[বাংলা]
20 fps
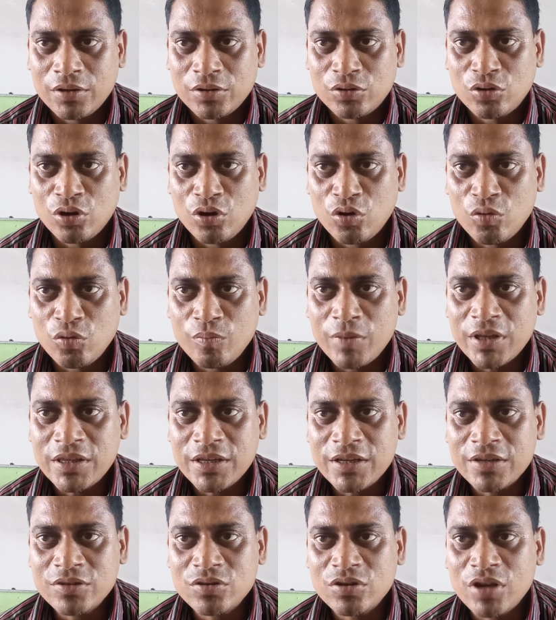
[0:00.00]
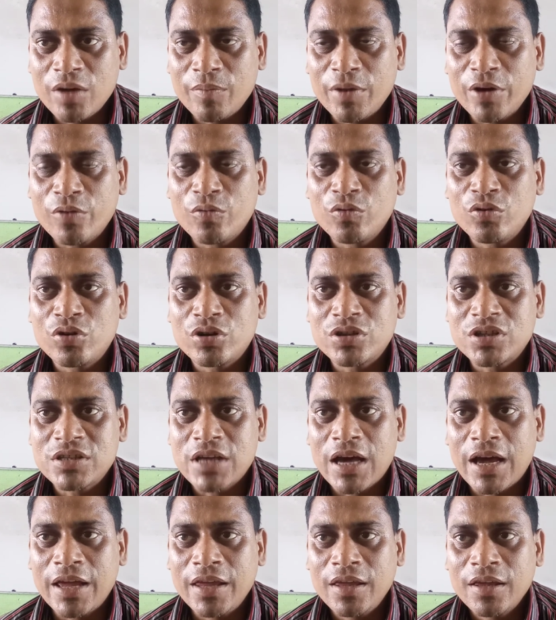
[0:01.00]
তো লম্বা দিকে যদি আমরা গুণ করতে
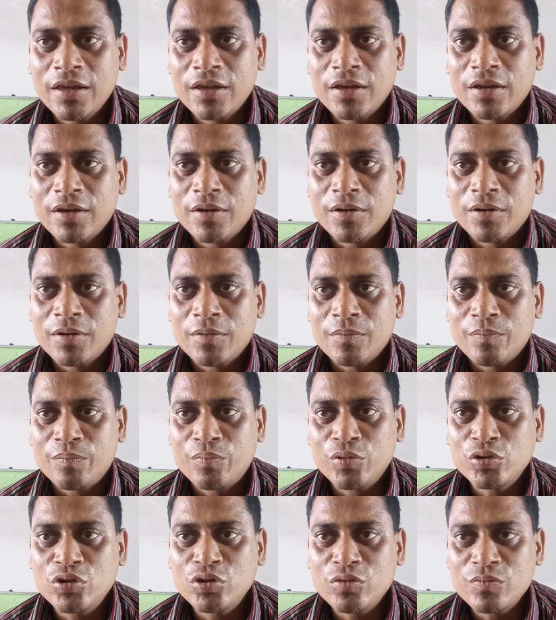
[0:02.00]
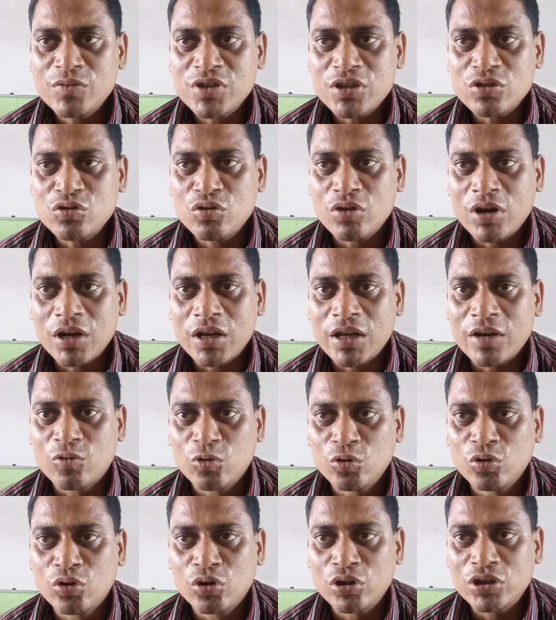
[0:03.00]
যাই প্রথম যে সংখ্যাটা
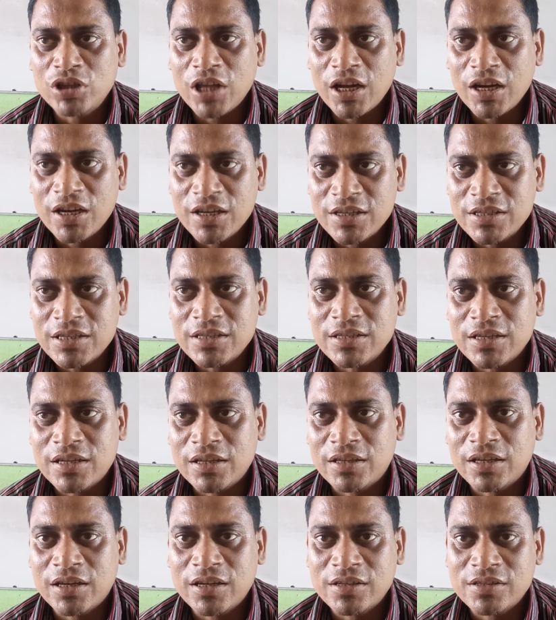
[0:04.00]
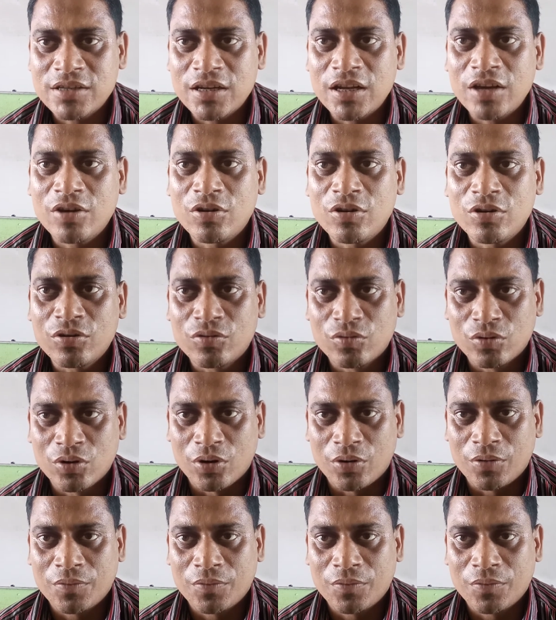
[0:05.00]
গুণ্য তার নিচে যেটা থাকে সেটাই হলো গুণক